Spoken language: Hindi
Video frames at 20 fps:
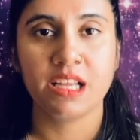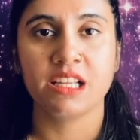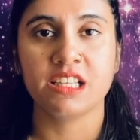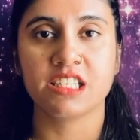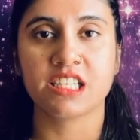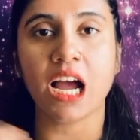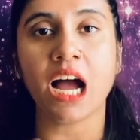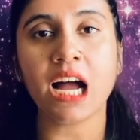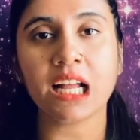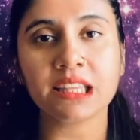
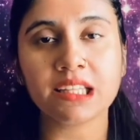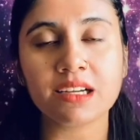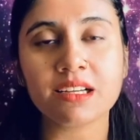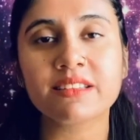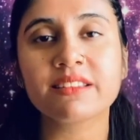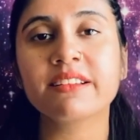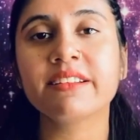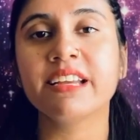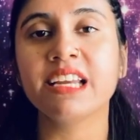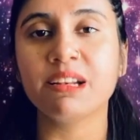जहाँ तक
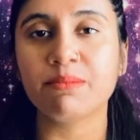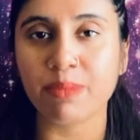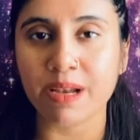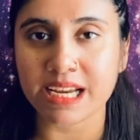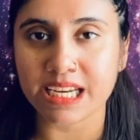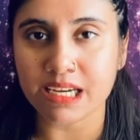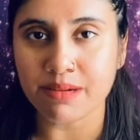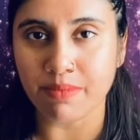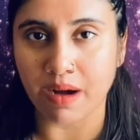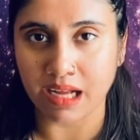स्क्रीन प्ले
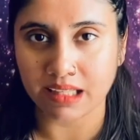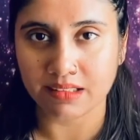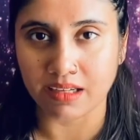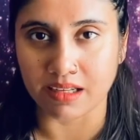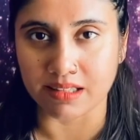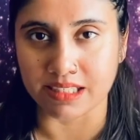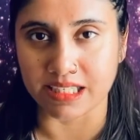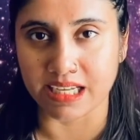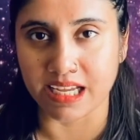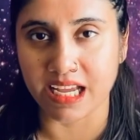की बात
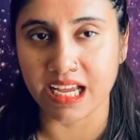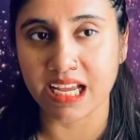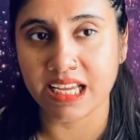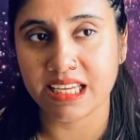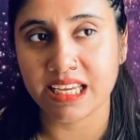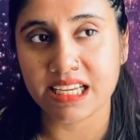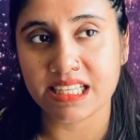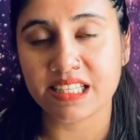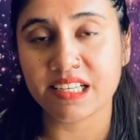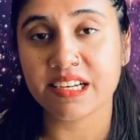आती है
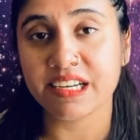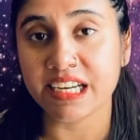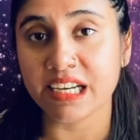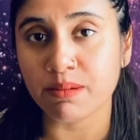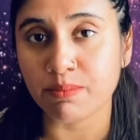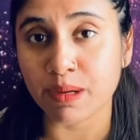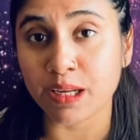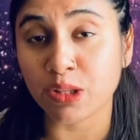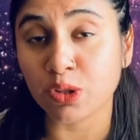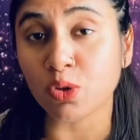कि स्क्रीन
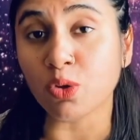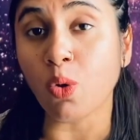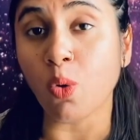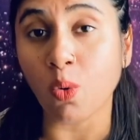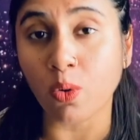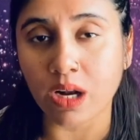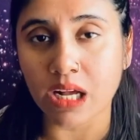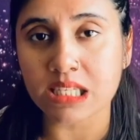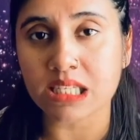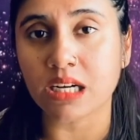प्ले
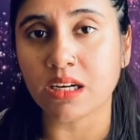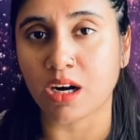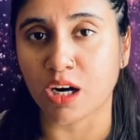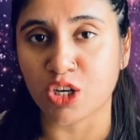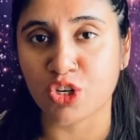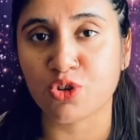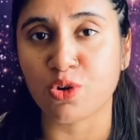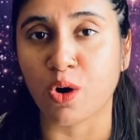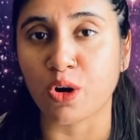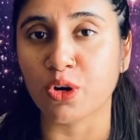थोड़ा सा कट
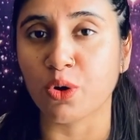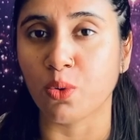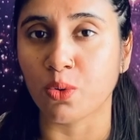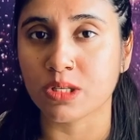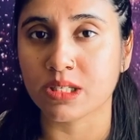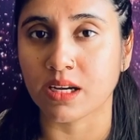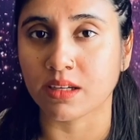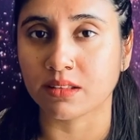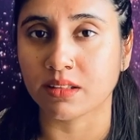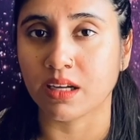शॉर्ट हो
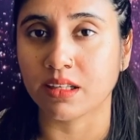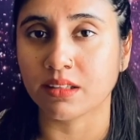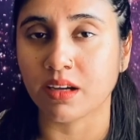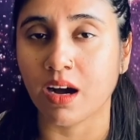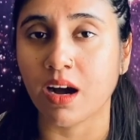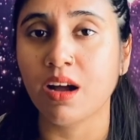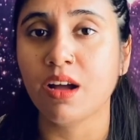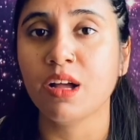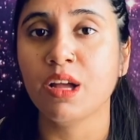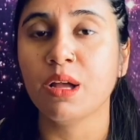सकता
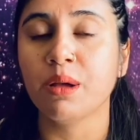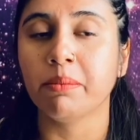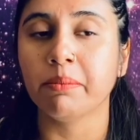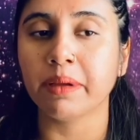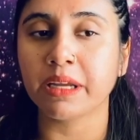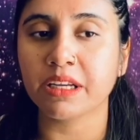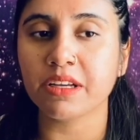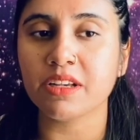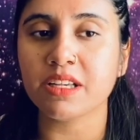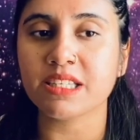था
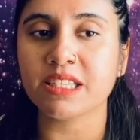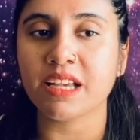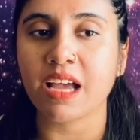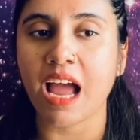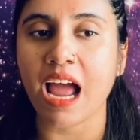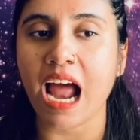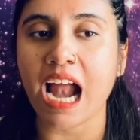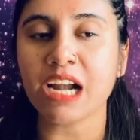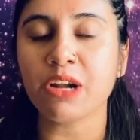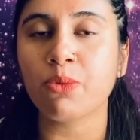बिकॉज
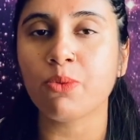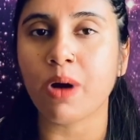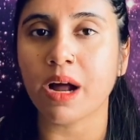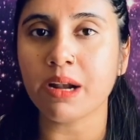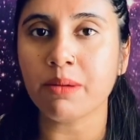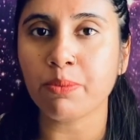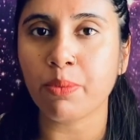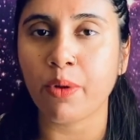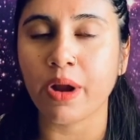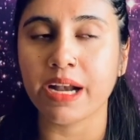एट
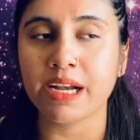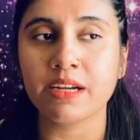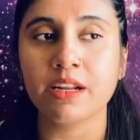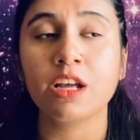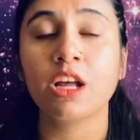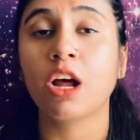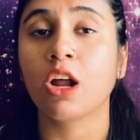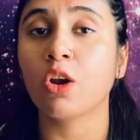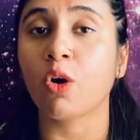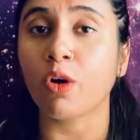वन पॉइंट
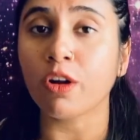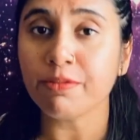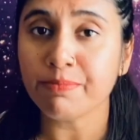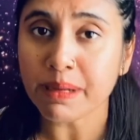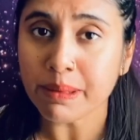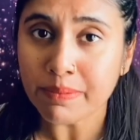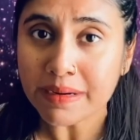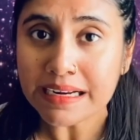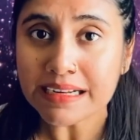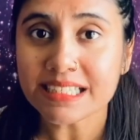लॉट ऑफ
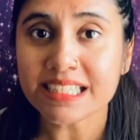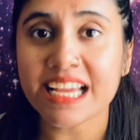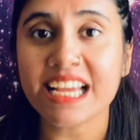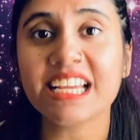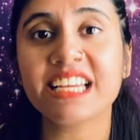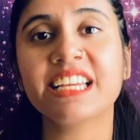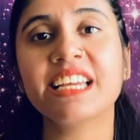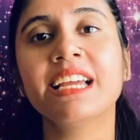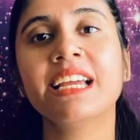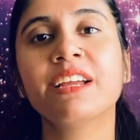पीपल आर
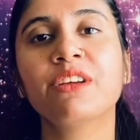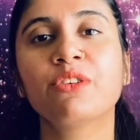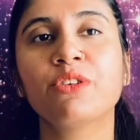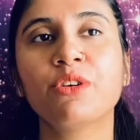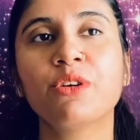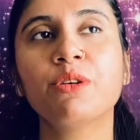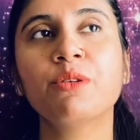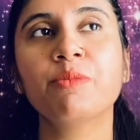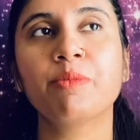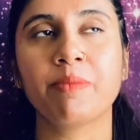सेइंग कि यू you नो
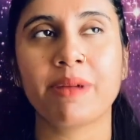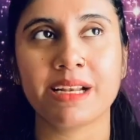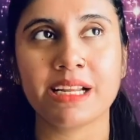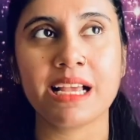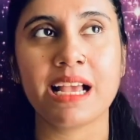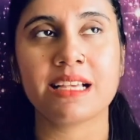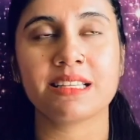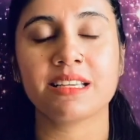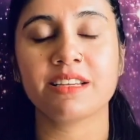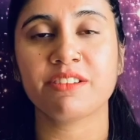know, मैंने
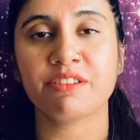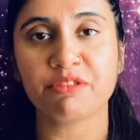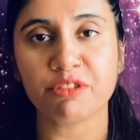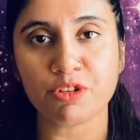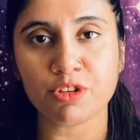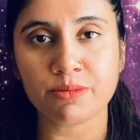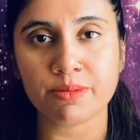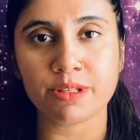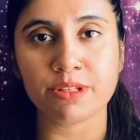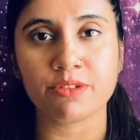ऐसे
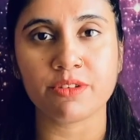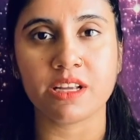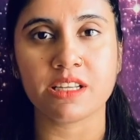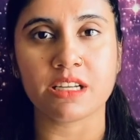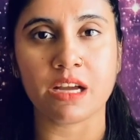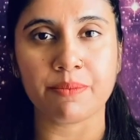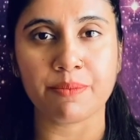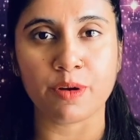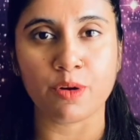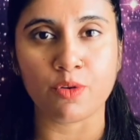रिव्यूज़ भी सुने
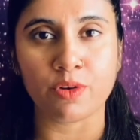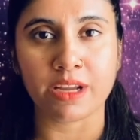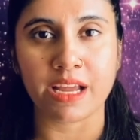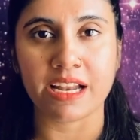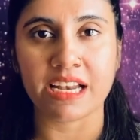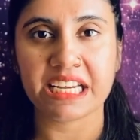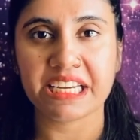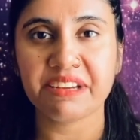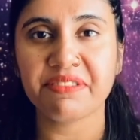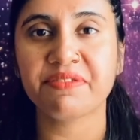जहाँ पे लोग कह
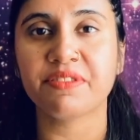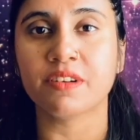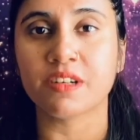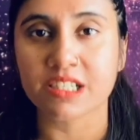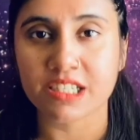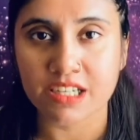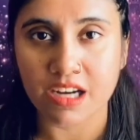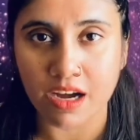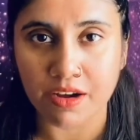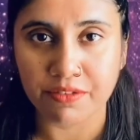रहे कि
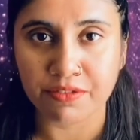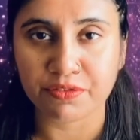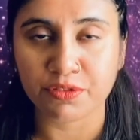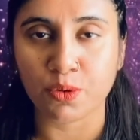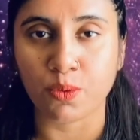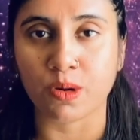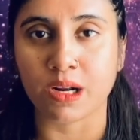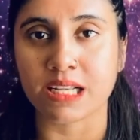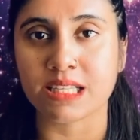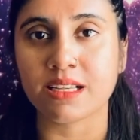फर्स्ट हाफ
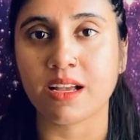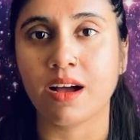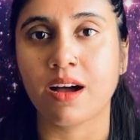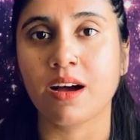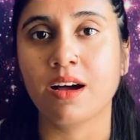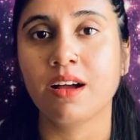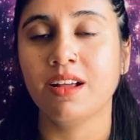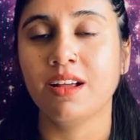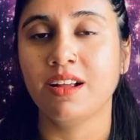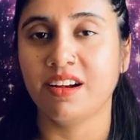थोड़ा सा
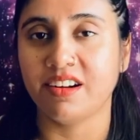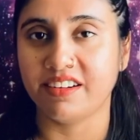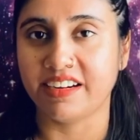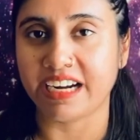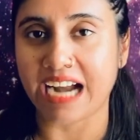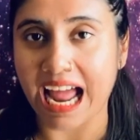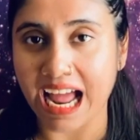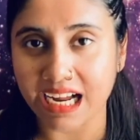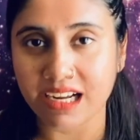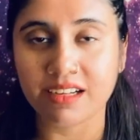
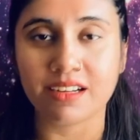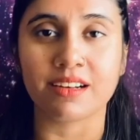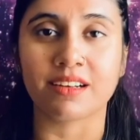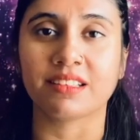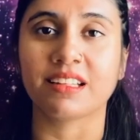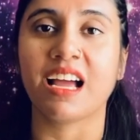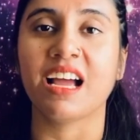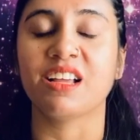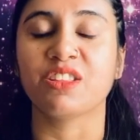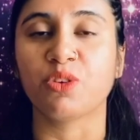ड्रैग
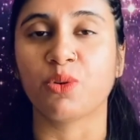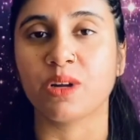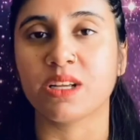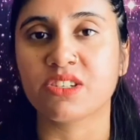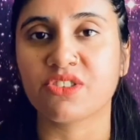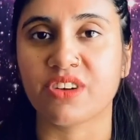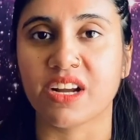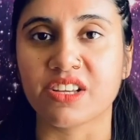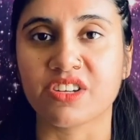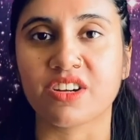करता है थोड़ा
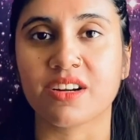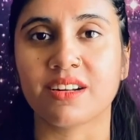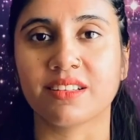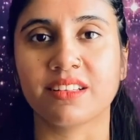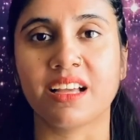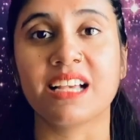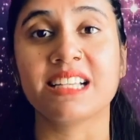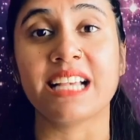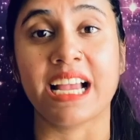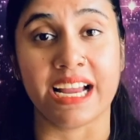स्ट्रेच
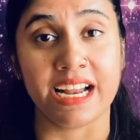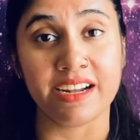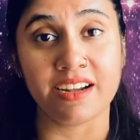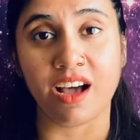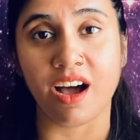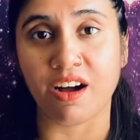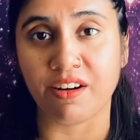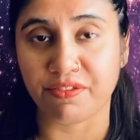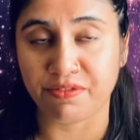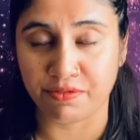करता है सेकेंड
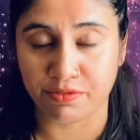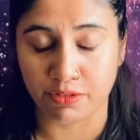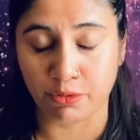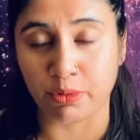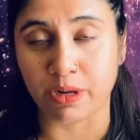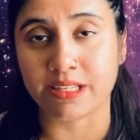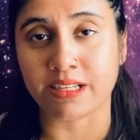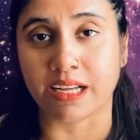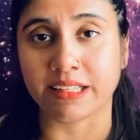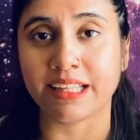हाफ
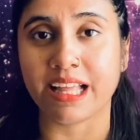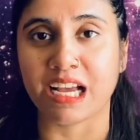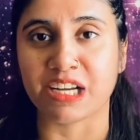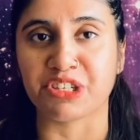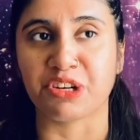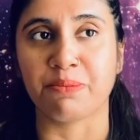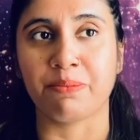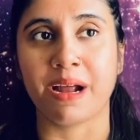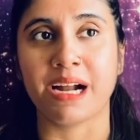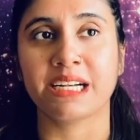थोड़ा ज़्यादा
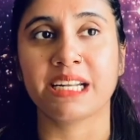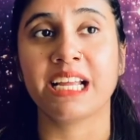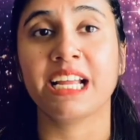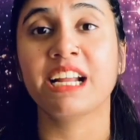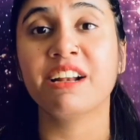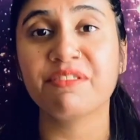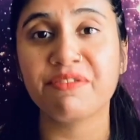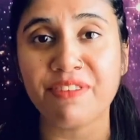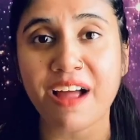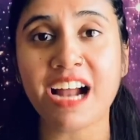एक्शन पैक्ड
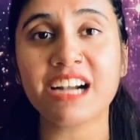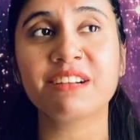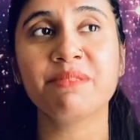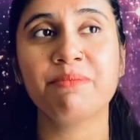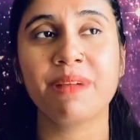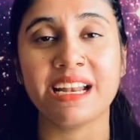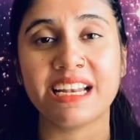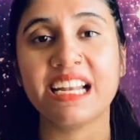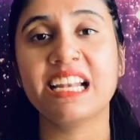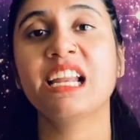इनफैक्ट
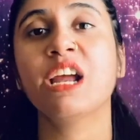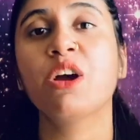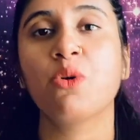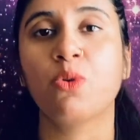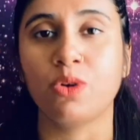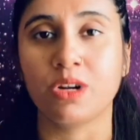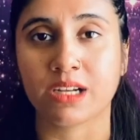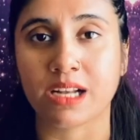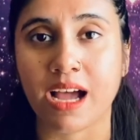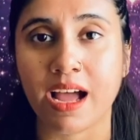मेरे लिए
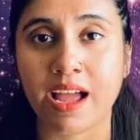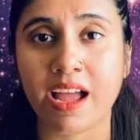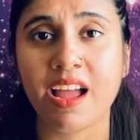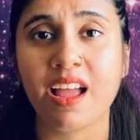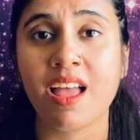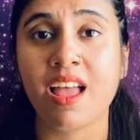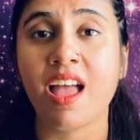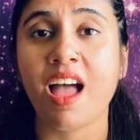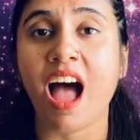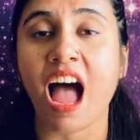उल्टा है
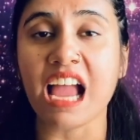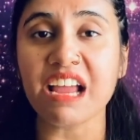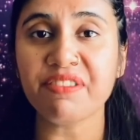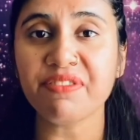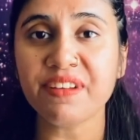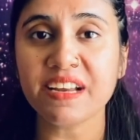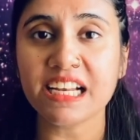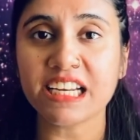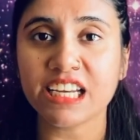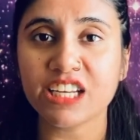आई
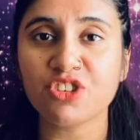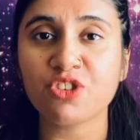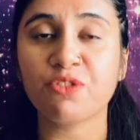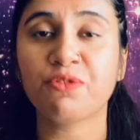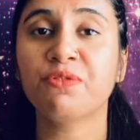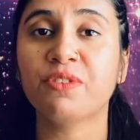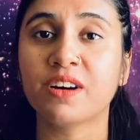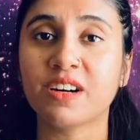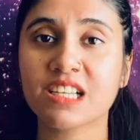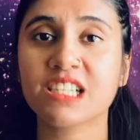फील कि जो
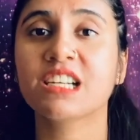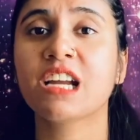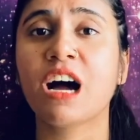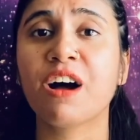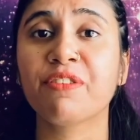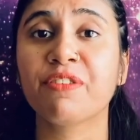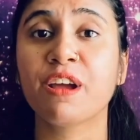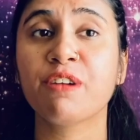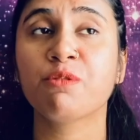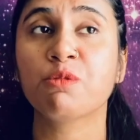फर्स्ट
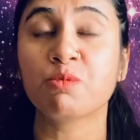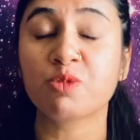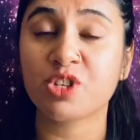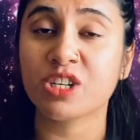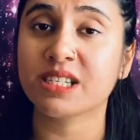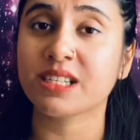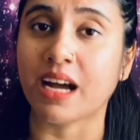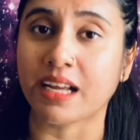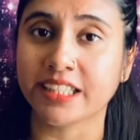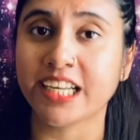हाफ है वो मुझे
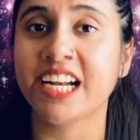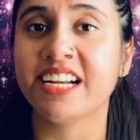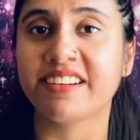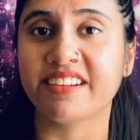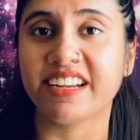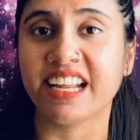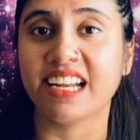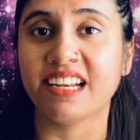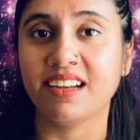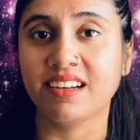ज़्यादा
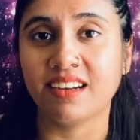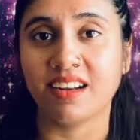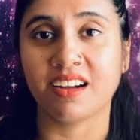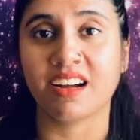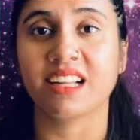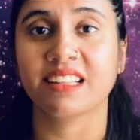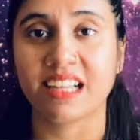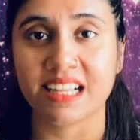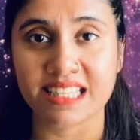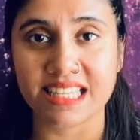इंटरटेनिंग
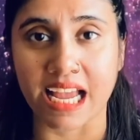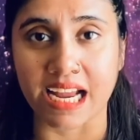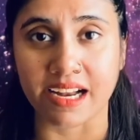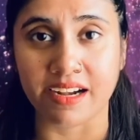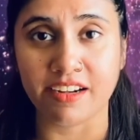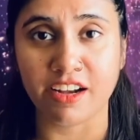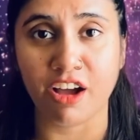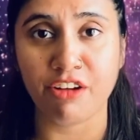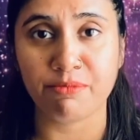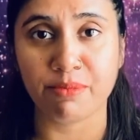लगा दैन
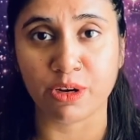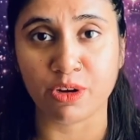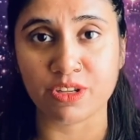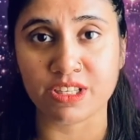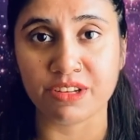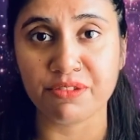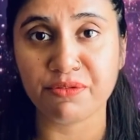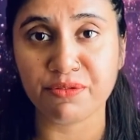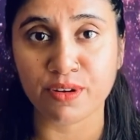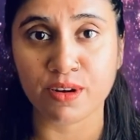सेकेंड हाफ बिकॉज
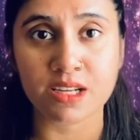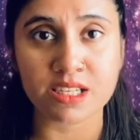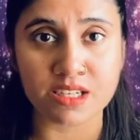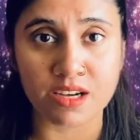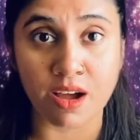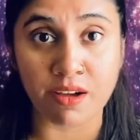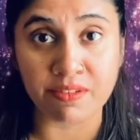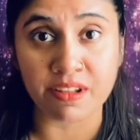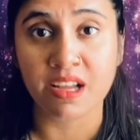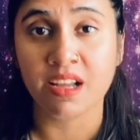इन फर्स्ट
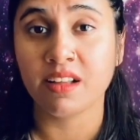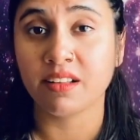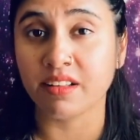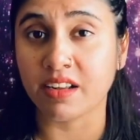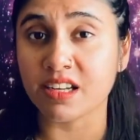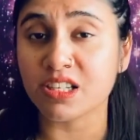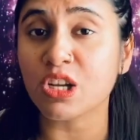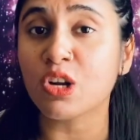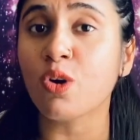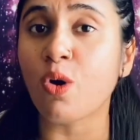हाफ देर
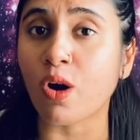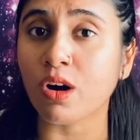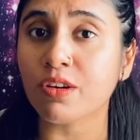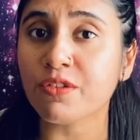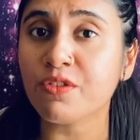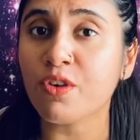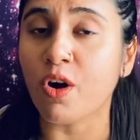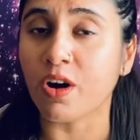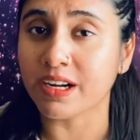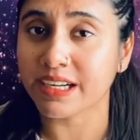इज़ अ लॉट
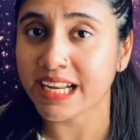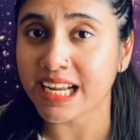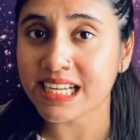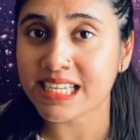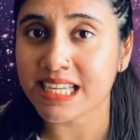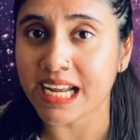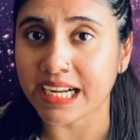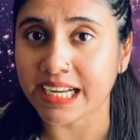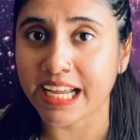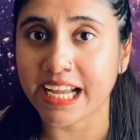ऑफ कॉन्टेक्ट
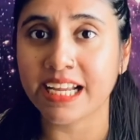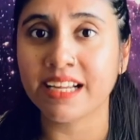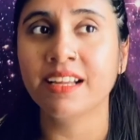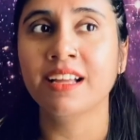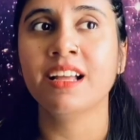सेटिंग